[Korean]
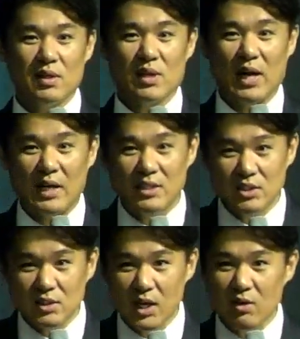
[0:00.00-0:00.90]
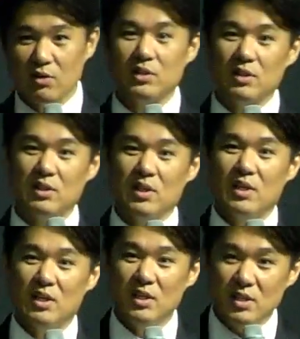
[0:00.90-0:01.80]
간증할 것이
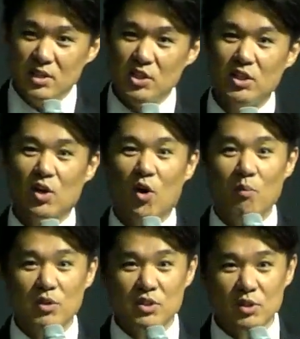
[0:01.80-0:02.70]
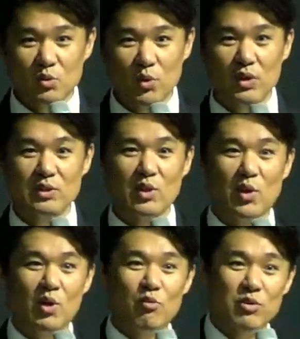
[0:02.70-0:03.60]
있는, 없는지를 통해서
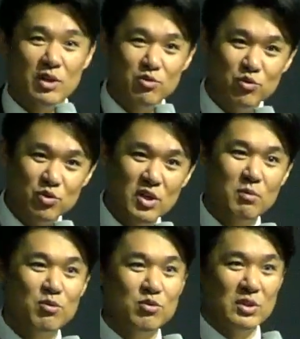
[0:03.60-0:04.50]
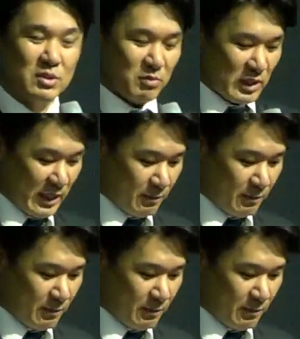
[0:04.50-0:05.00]
우리가 추측해 볼 수 있습니다.